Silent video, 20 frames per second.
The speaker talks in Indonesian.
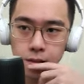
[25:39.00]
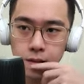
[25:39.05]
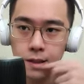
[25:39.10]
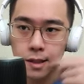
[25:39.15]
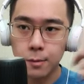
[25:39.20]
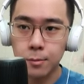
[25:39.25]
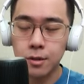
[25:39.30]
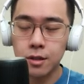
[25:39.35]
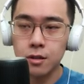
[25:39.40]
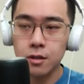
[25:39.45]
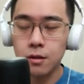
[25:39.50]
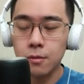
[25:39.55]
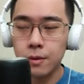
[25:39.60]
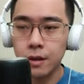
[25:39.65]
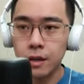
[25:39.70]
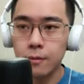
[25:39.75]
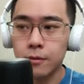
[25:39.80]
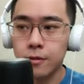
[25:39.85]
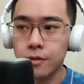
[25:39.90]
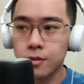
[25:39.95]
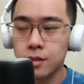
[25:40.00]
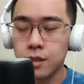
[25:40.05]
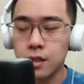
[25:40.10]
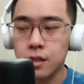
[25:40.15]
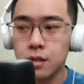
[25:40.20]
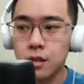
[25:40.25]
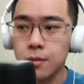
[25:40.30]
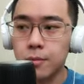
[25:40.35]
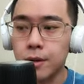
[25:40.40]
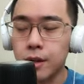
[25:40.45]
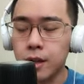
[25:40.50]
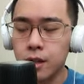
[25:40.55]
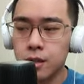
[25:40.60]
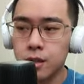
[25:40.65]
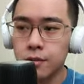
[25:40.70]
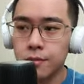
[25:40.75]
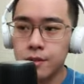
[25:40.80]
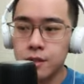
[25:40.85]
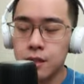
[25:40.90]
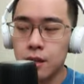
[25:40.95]
tapi dia udah pakai prosada. Apakah
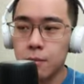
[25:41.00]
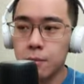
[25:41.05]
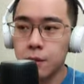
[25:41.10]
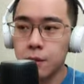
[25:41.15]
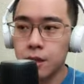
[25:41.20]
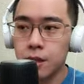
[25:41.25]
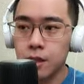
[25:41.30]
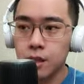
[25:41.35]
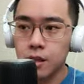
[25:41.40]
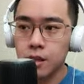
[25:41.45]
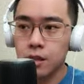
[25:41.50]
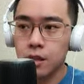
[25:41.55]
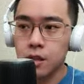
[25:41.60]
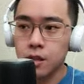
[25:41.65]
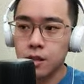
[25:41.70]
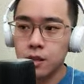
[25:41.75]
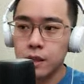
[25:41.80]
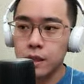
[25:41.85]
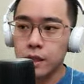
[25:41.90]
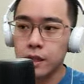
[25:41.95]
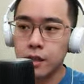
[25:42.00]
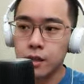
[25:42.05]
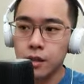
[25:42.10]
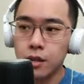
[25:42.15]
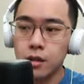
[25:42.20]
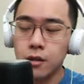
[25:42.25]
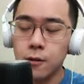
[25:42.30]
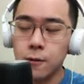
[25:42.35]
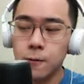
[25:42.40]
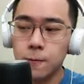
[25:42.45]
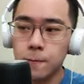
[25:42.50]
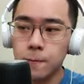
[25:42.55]
dia bisa nempelin energi ketiganya?